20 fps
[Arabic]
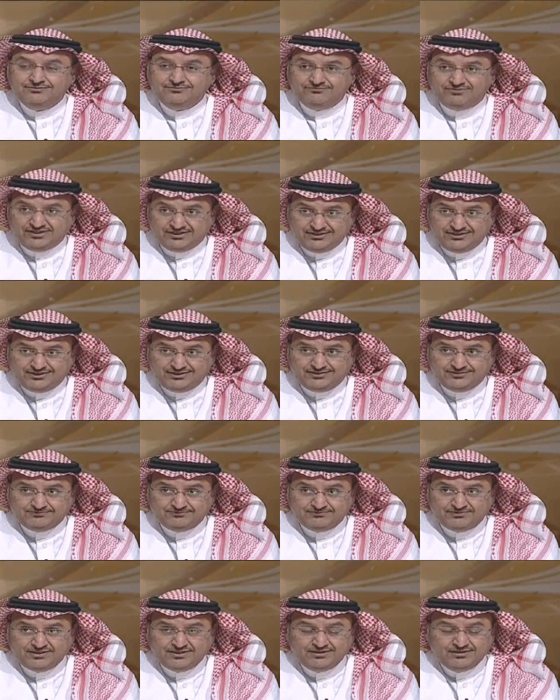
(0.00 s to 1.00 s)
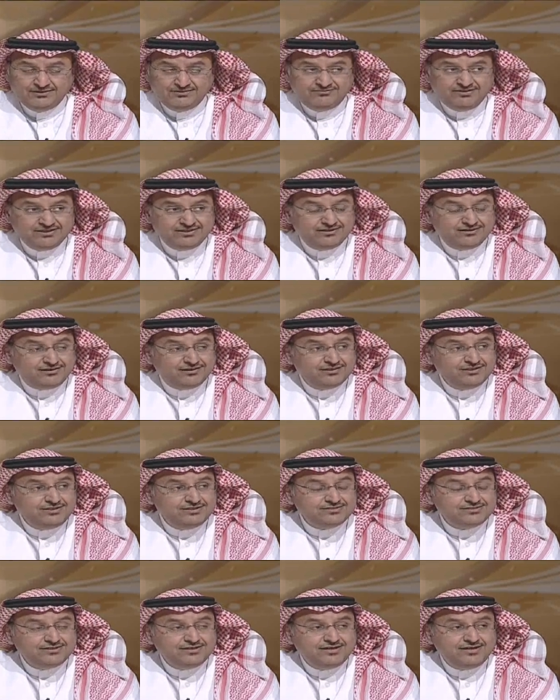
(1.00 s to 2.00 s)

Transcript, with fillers: مفقعة فإذا قضية زي